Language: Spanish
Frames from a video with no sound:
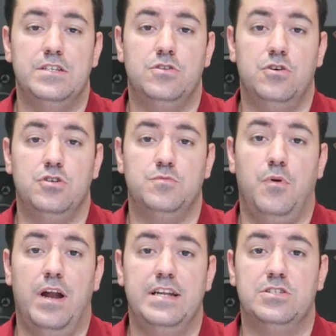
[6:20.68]
de estos
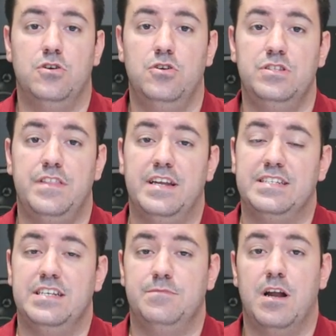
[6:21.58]
Polaris 2, decir que
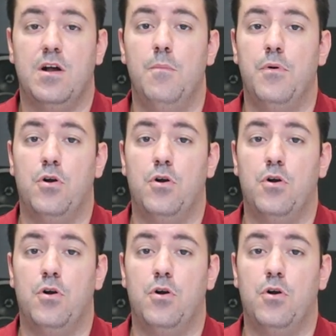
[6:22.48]
se desmarca un